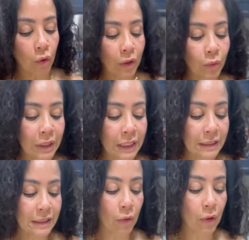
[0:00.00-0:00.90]
cuando
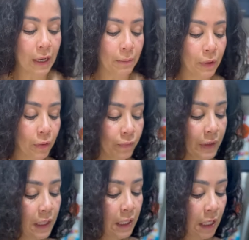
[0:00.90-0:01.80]
inicia un cambio.
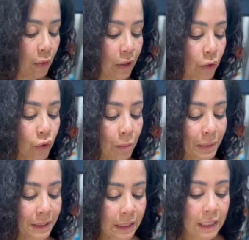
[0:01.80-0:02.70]
Cuando yo
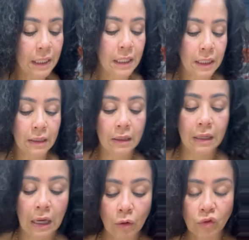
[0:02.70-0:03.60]
empecé
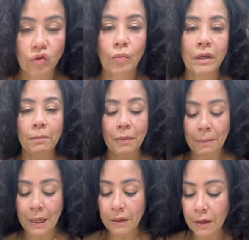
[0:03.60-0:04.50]
a consumir
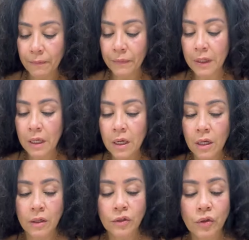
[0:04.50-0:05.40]
papaya,
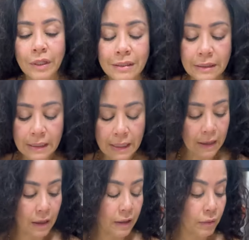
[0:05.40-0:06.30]
yo decía,
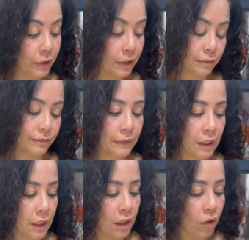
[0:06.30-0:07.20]
ay, bueno,
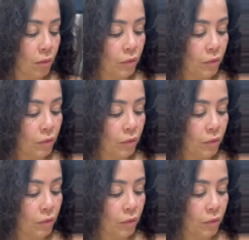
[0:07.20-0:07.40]
con